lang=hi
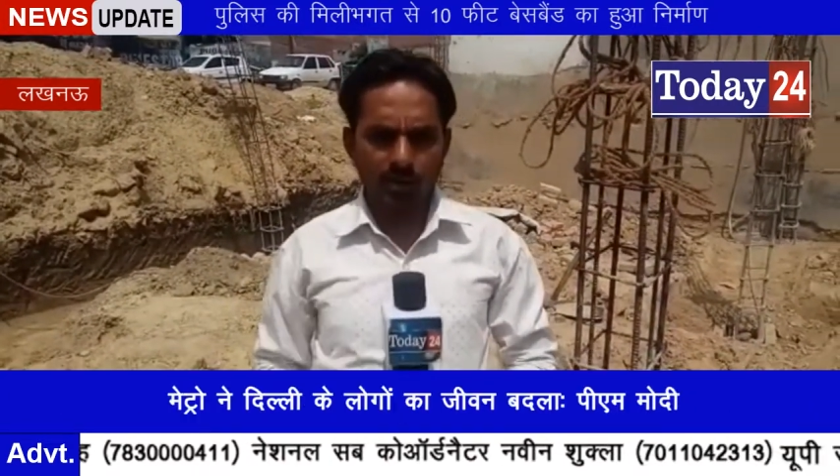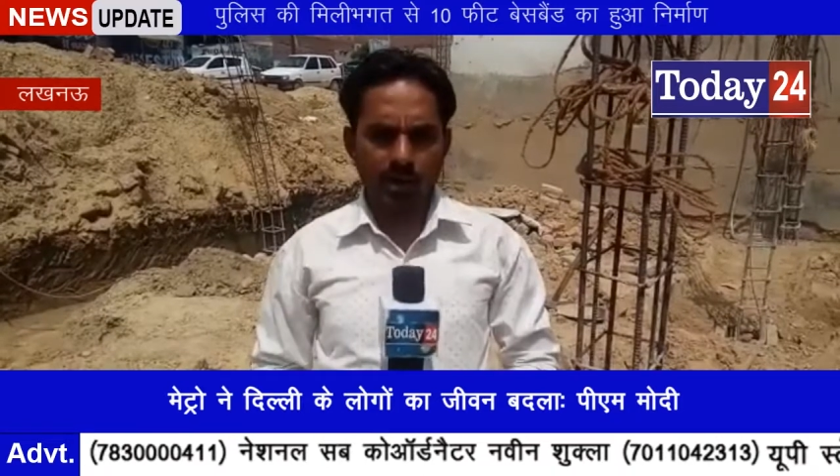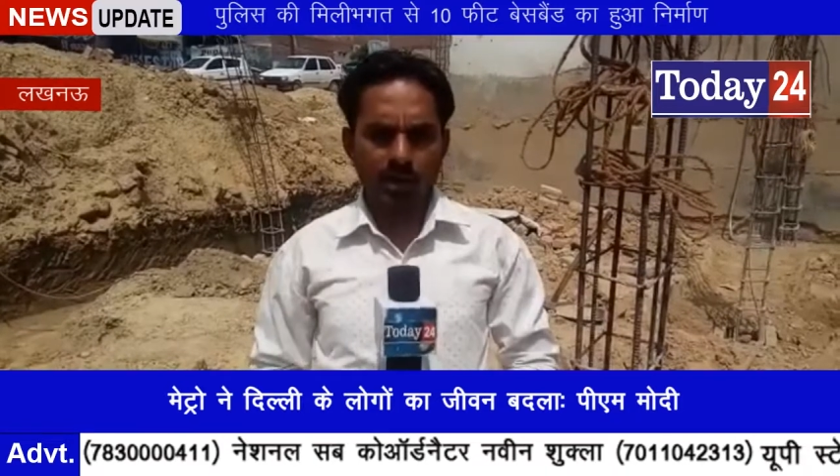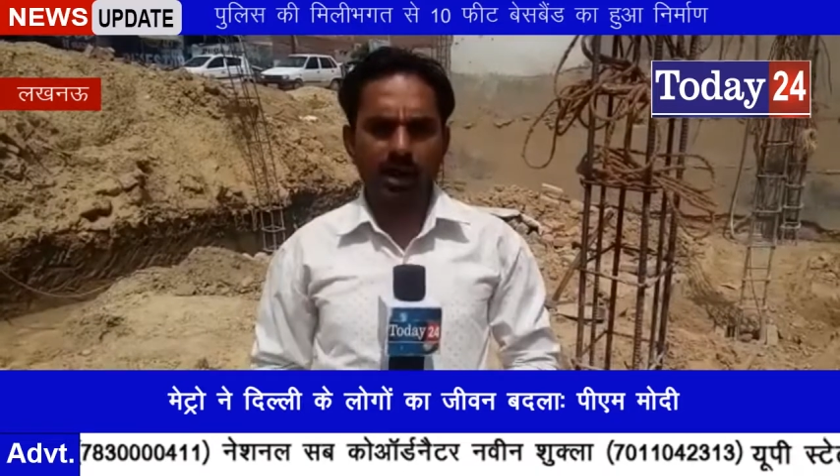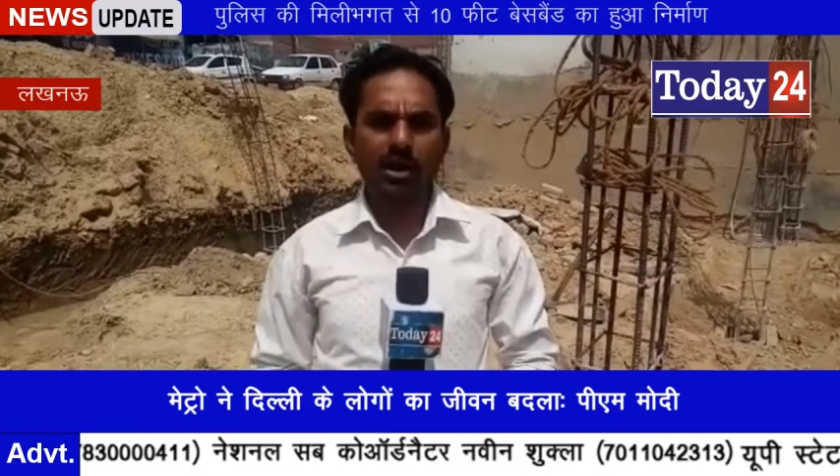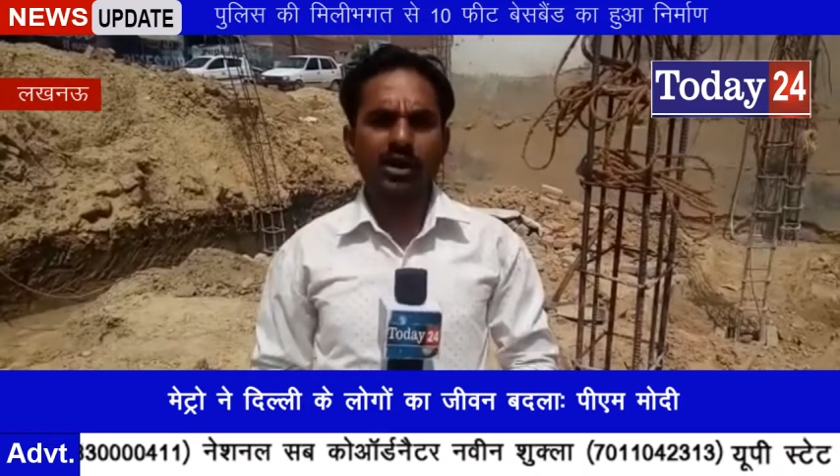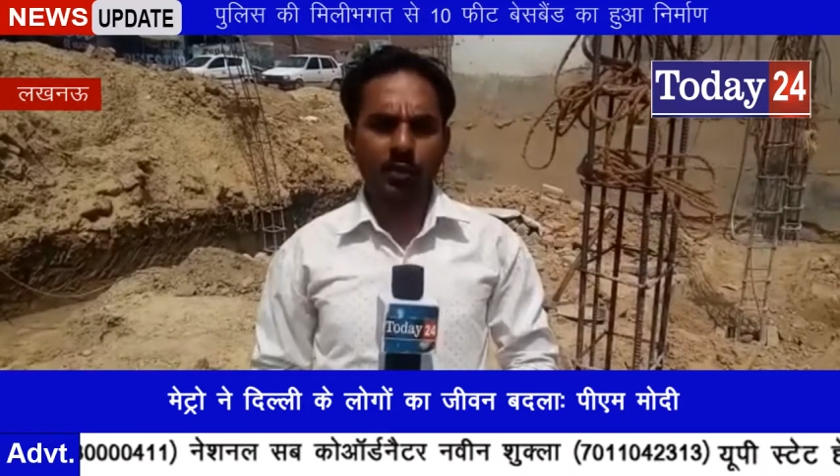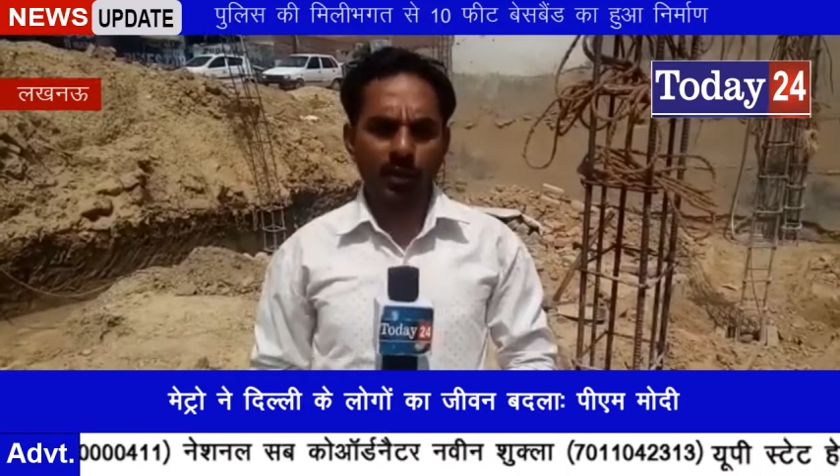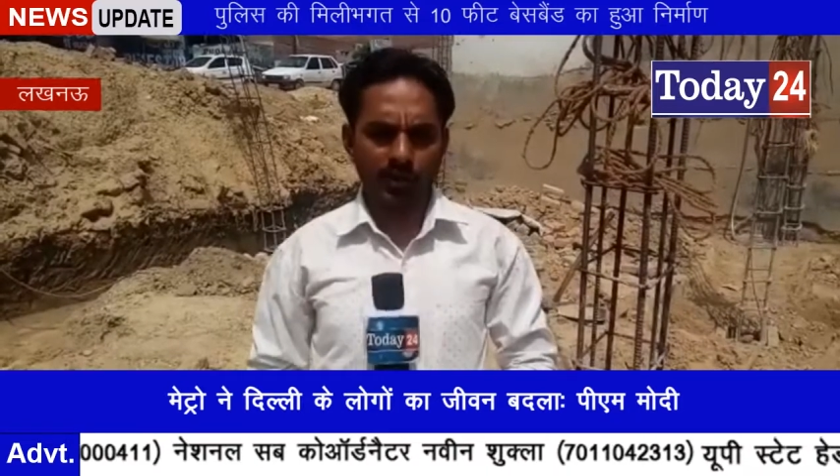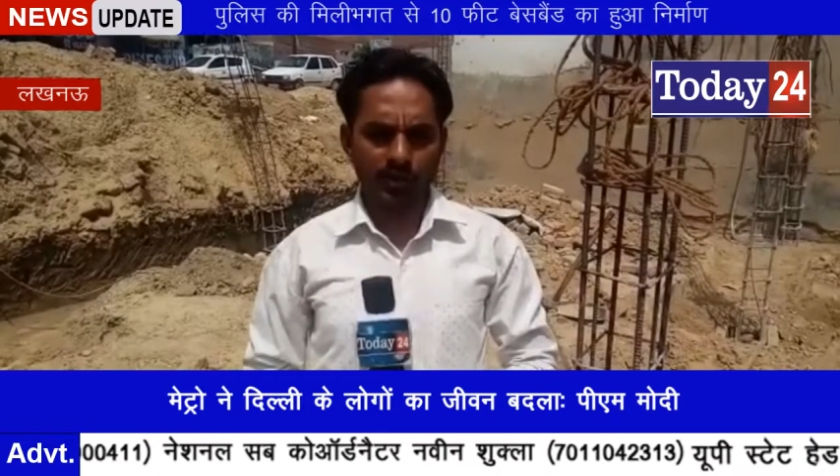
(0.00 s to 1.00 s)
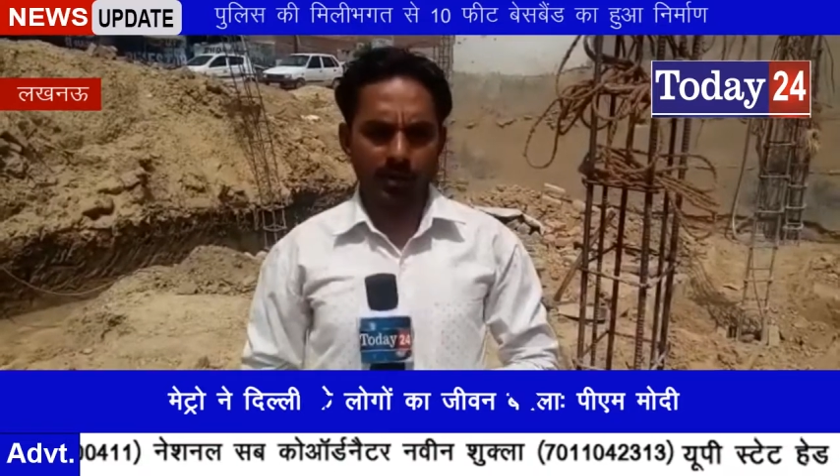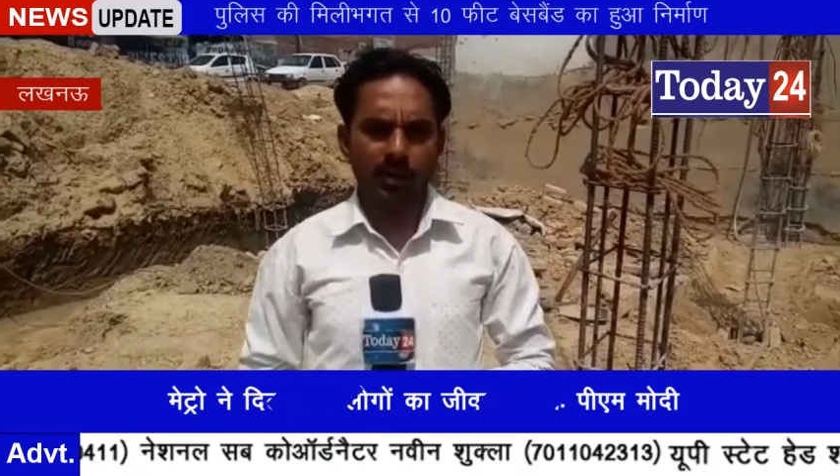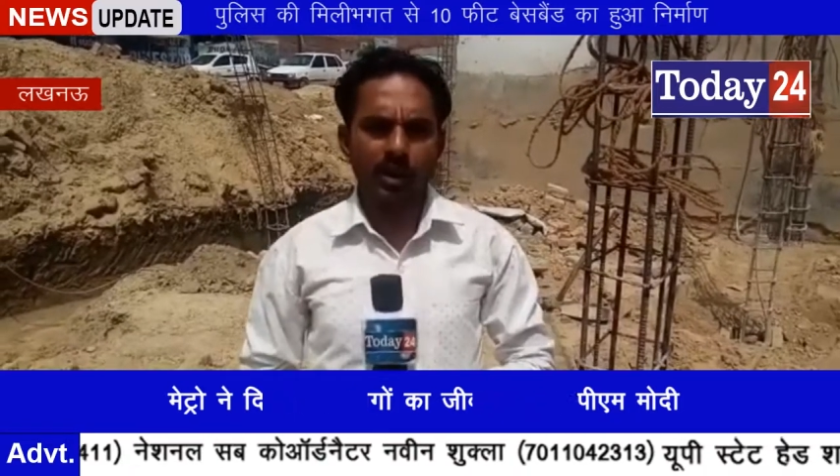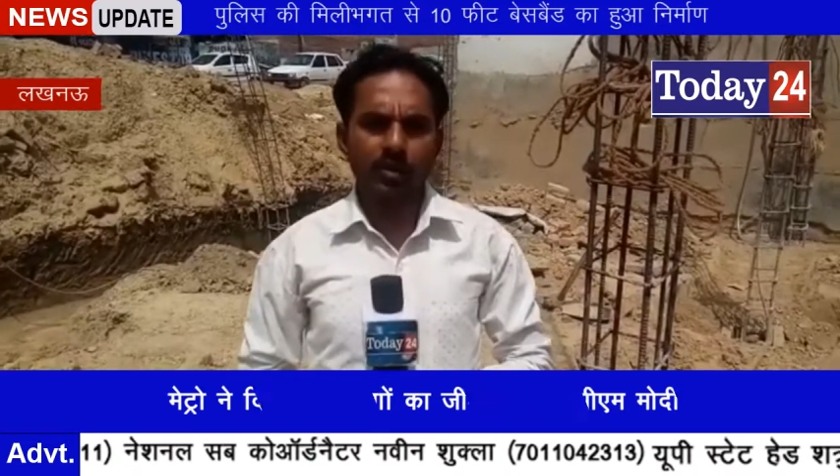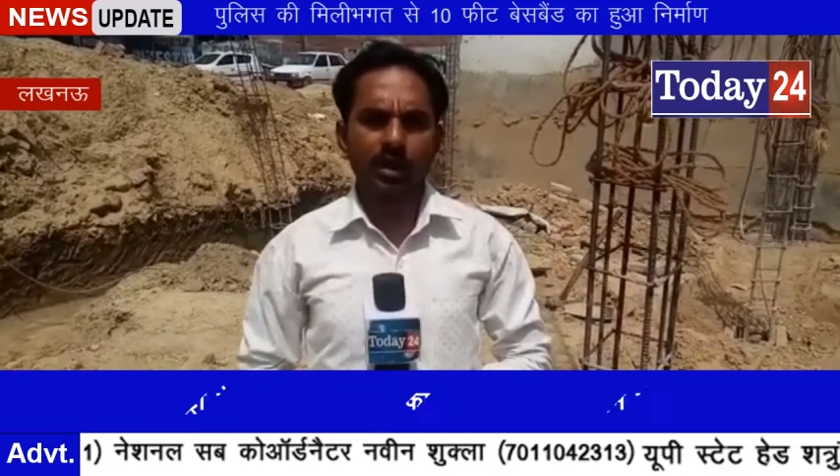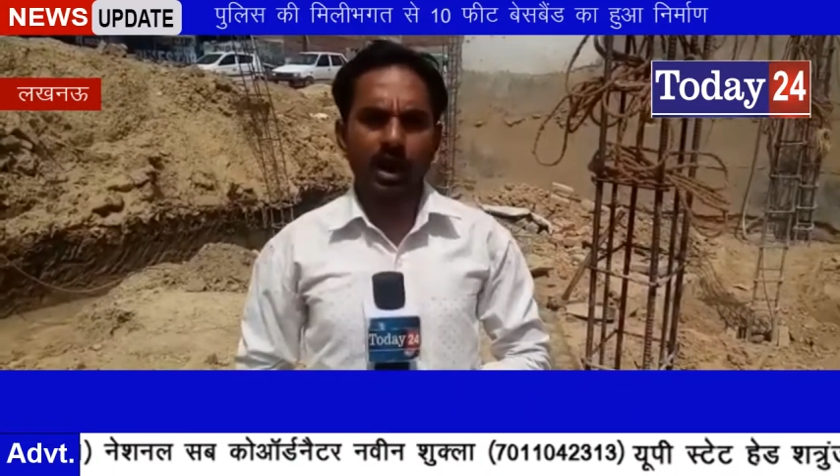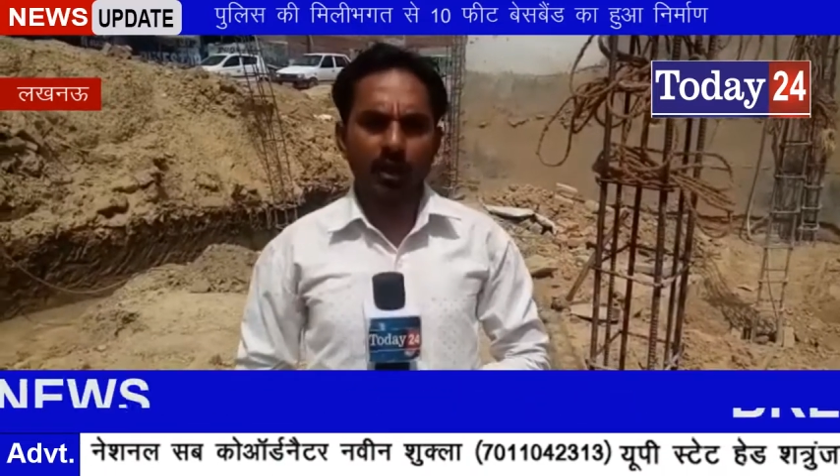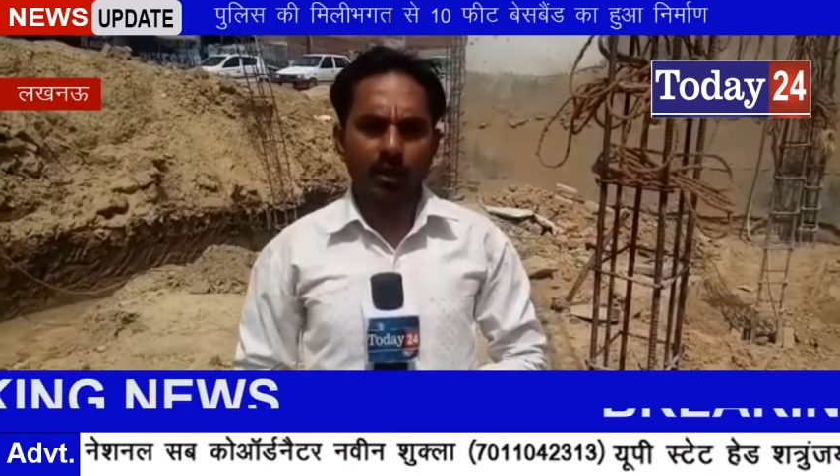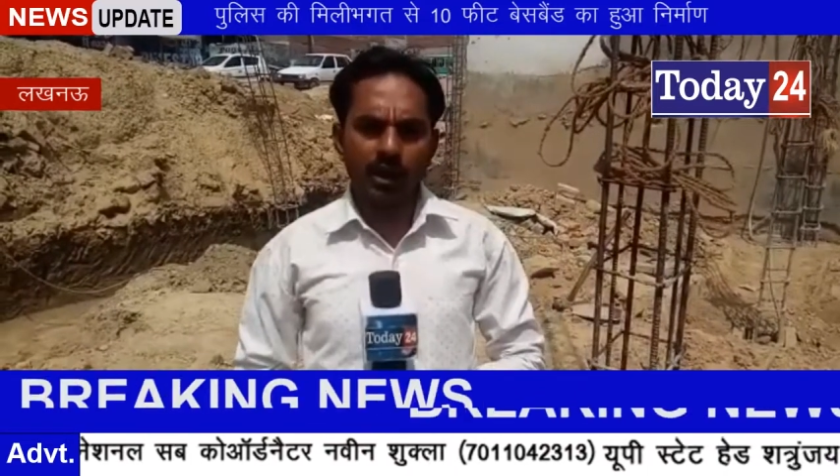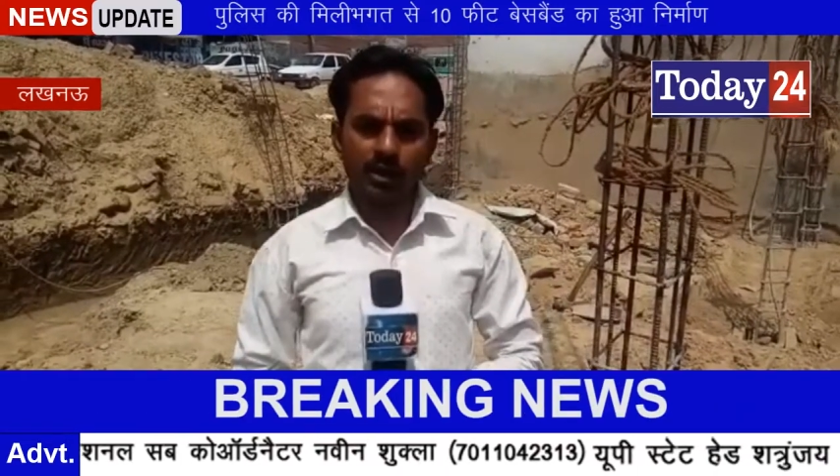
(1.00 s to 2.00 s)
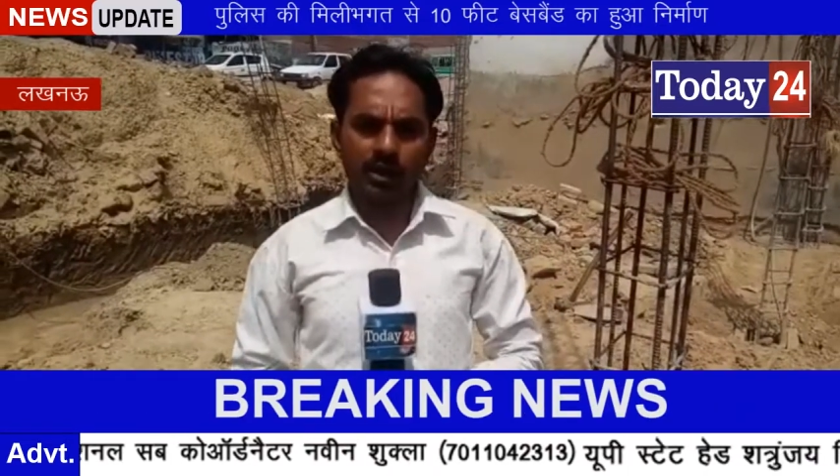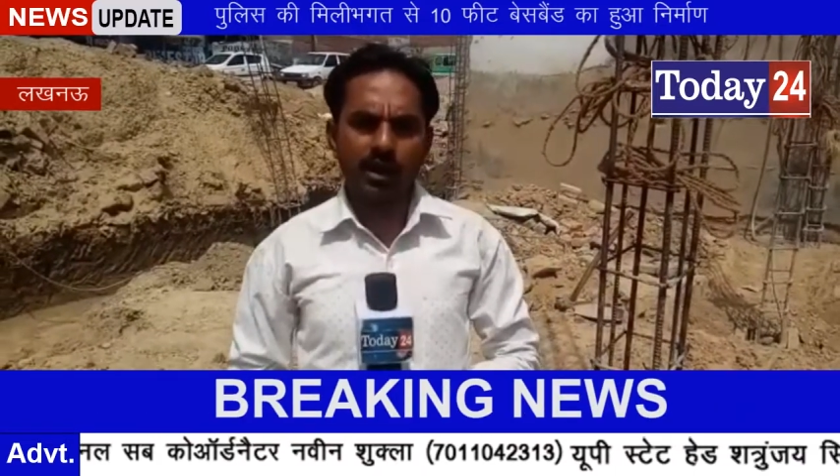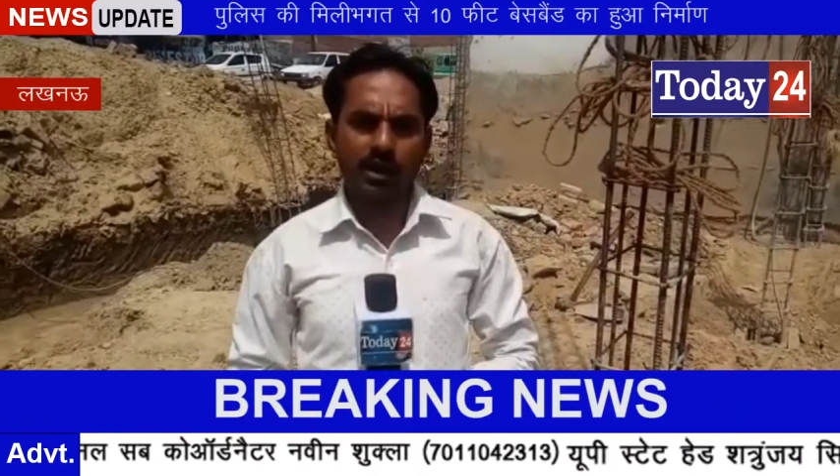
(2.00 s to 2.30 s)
अवैध कार्य का खनन विभाग के